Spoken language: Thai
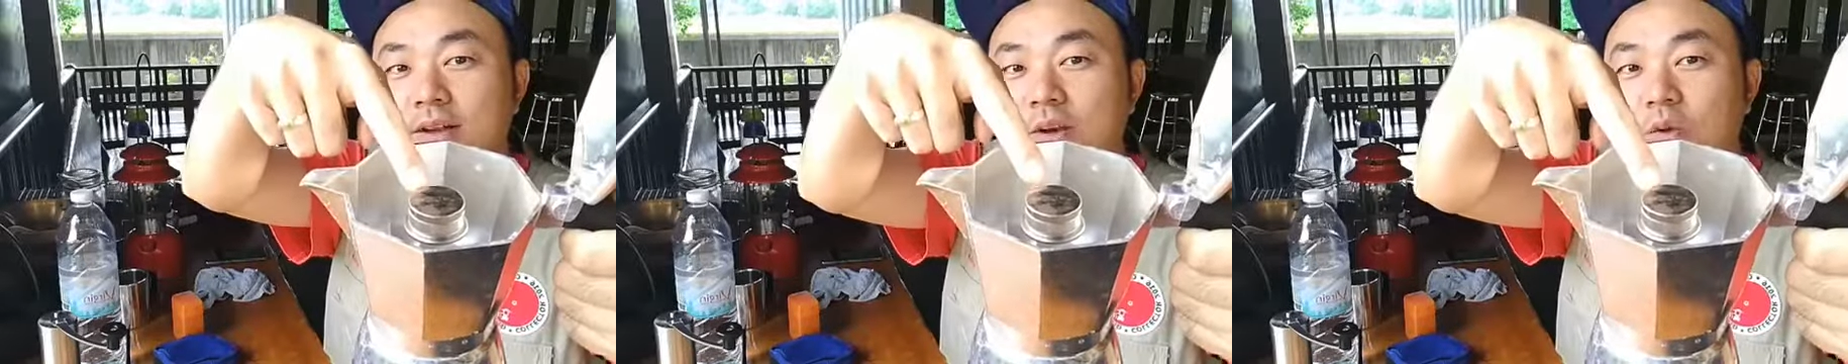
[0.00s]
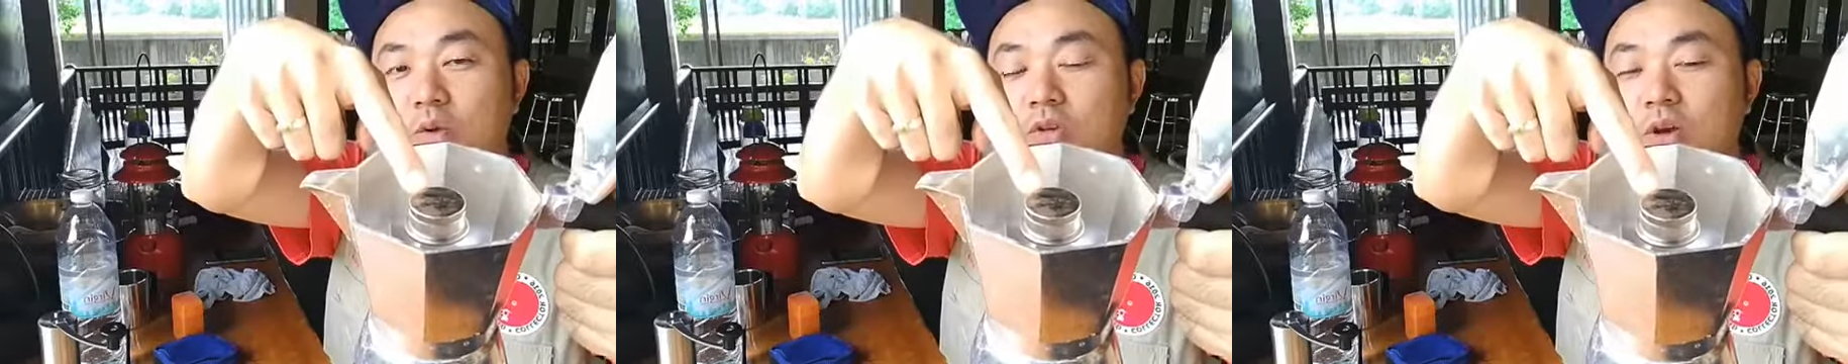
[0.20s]

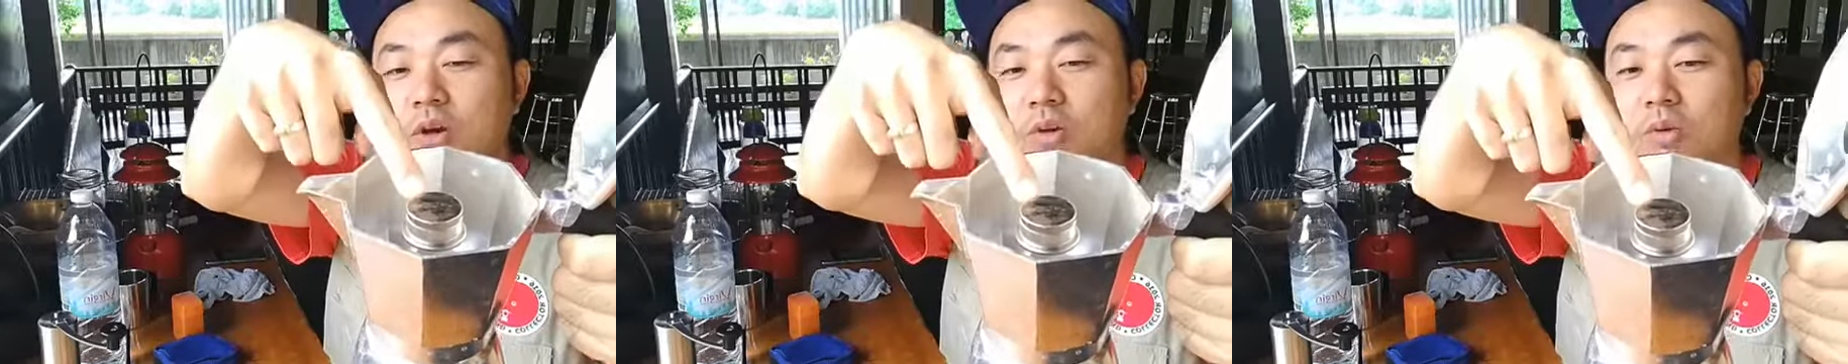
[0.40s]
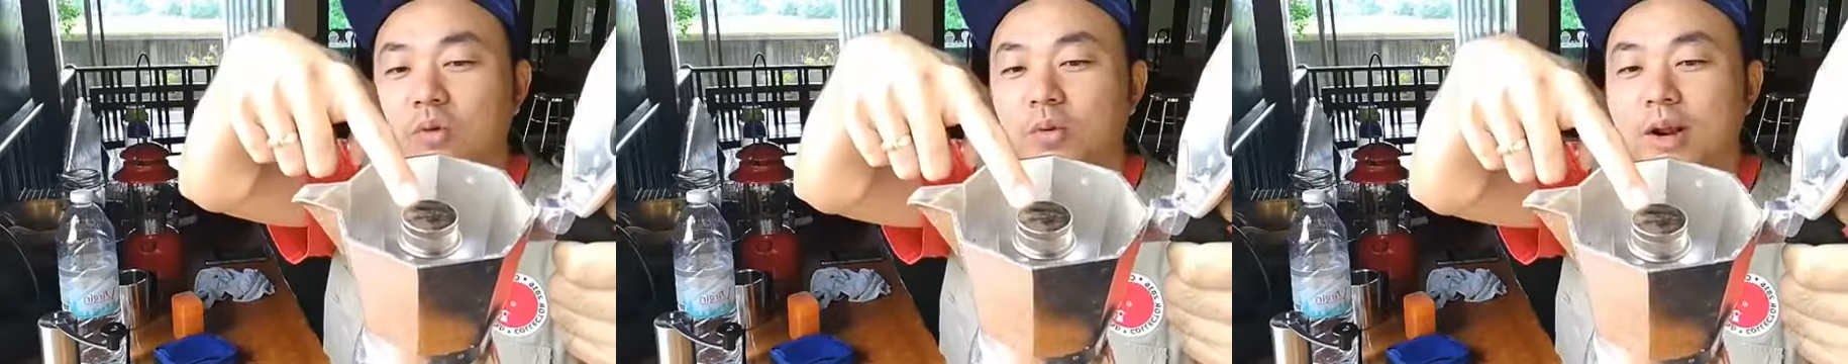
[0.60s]
รูสอง
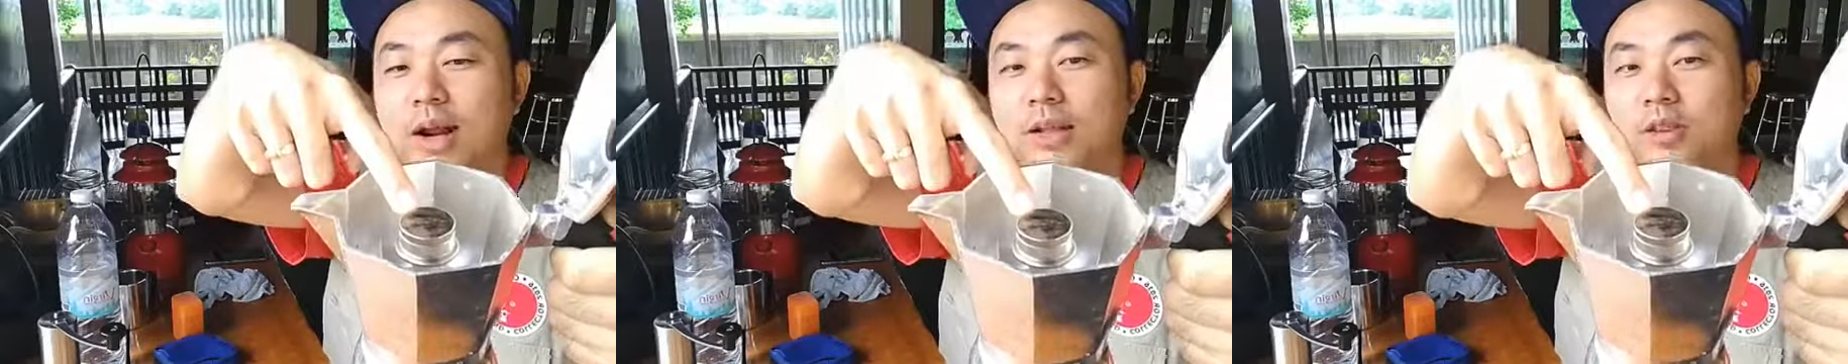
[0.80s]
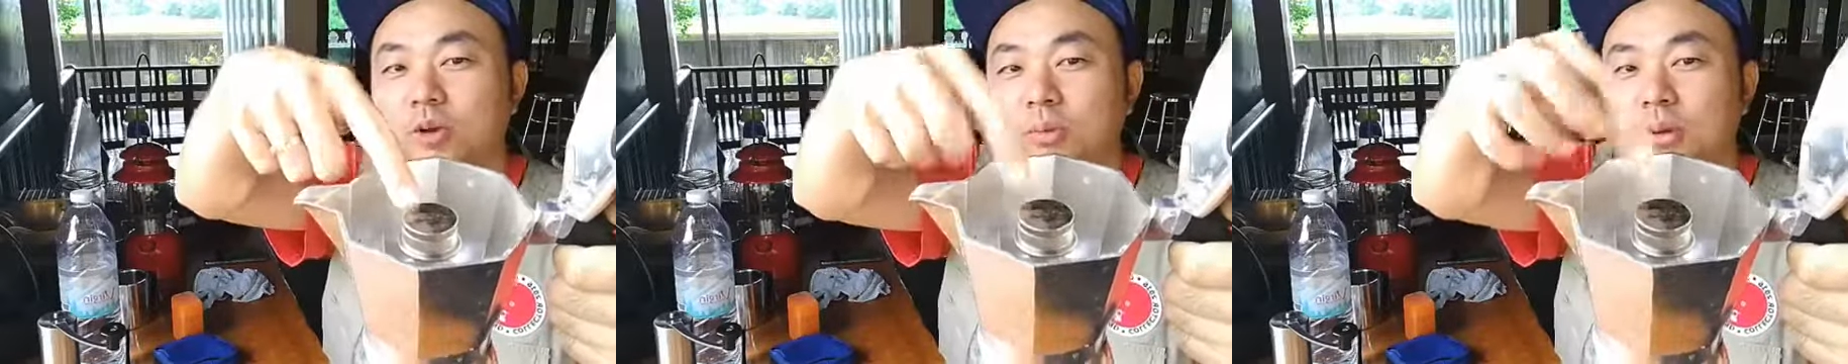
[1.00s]
รู เวลา
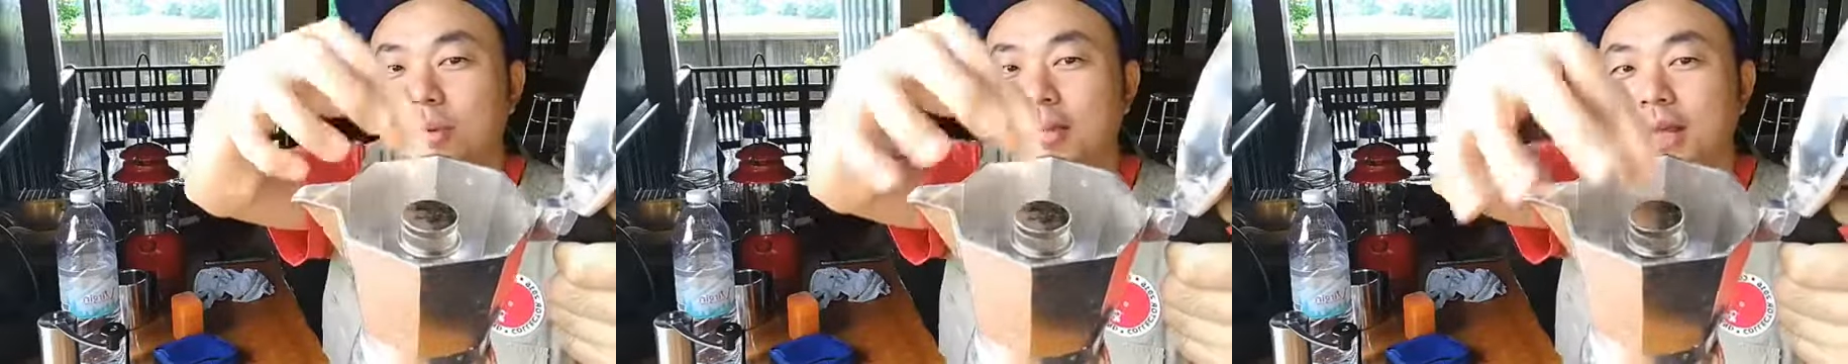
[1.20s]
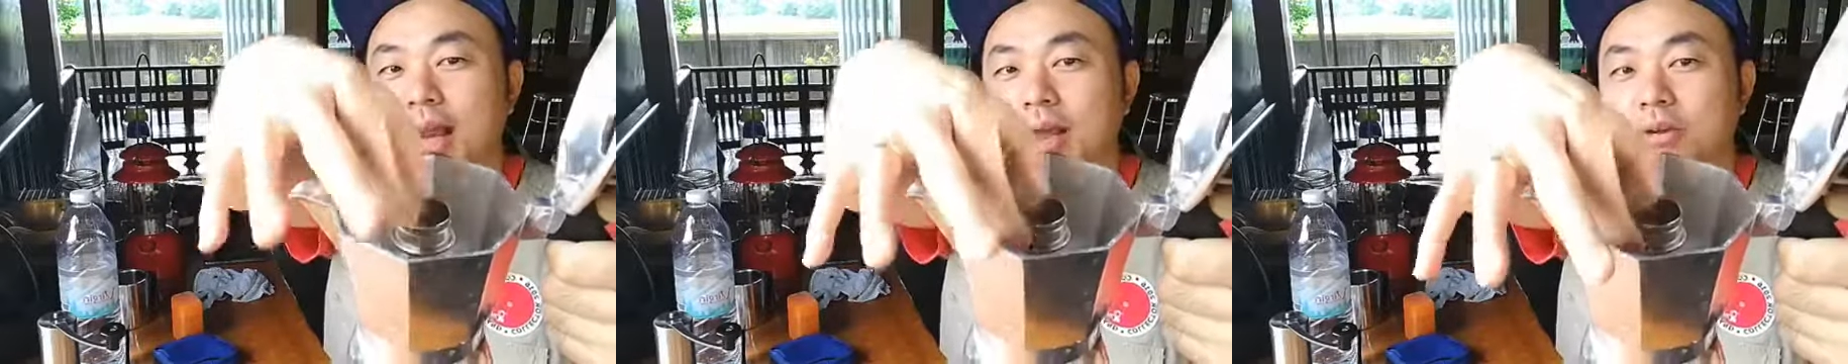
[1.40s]
ต้มแล้วมั
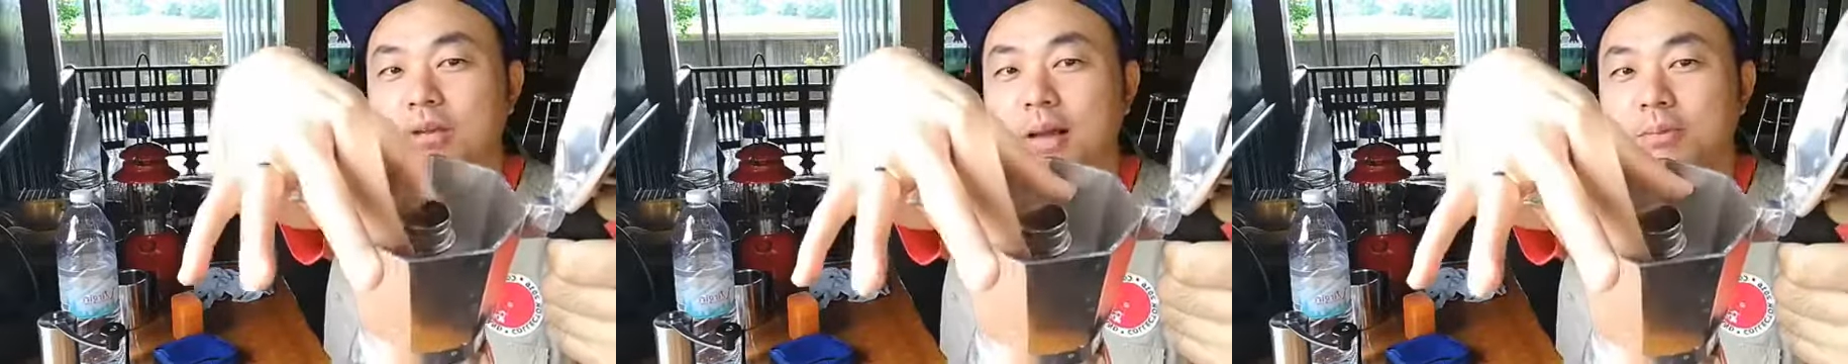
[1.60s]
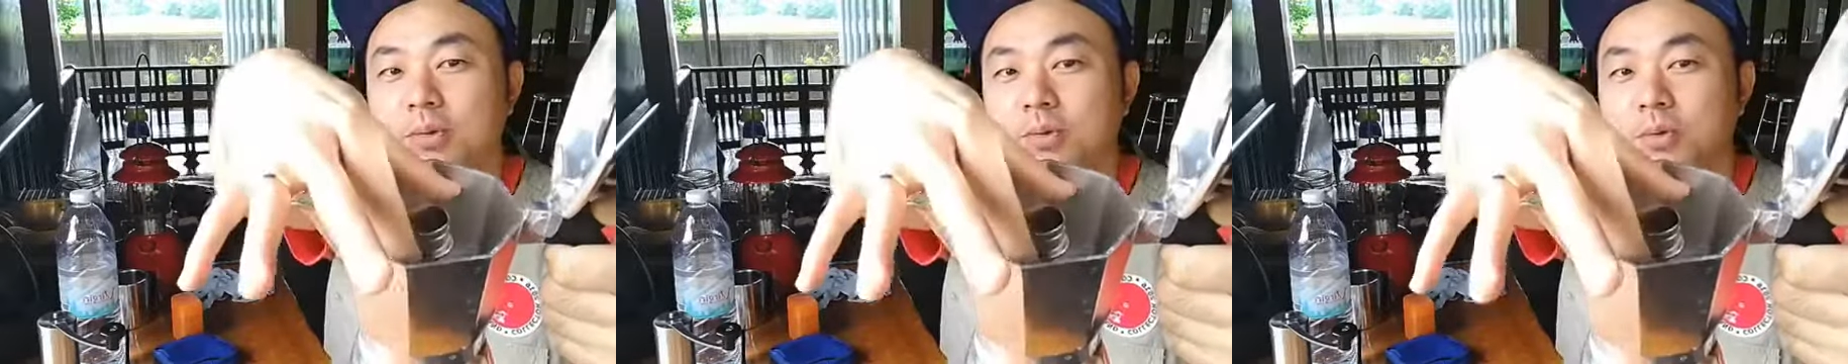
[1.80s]
นจะไหลออก
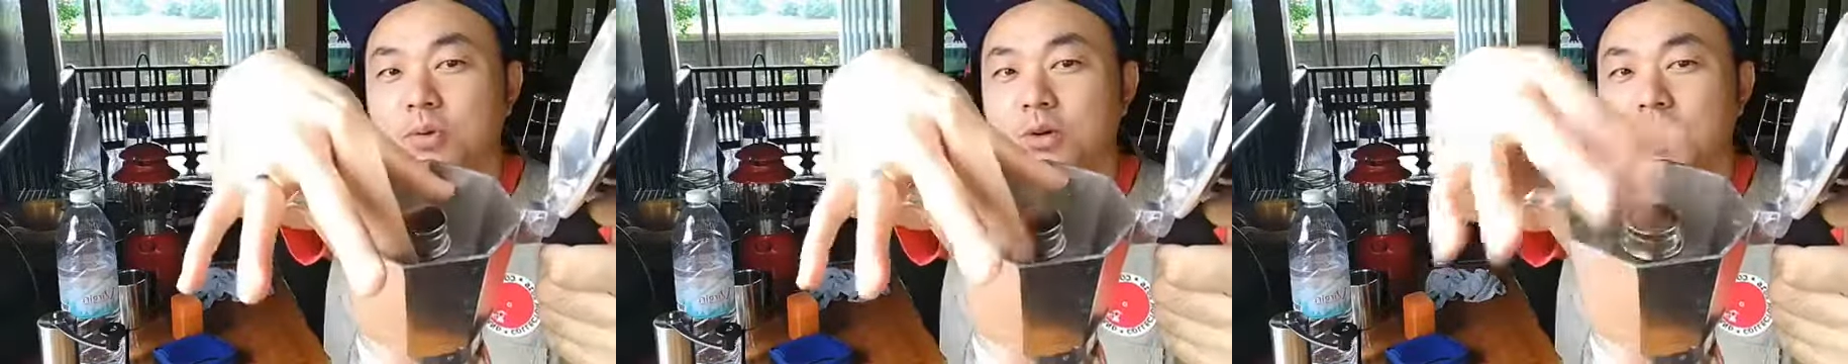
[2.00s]
ตามรู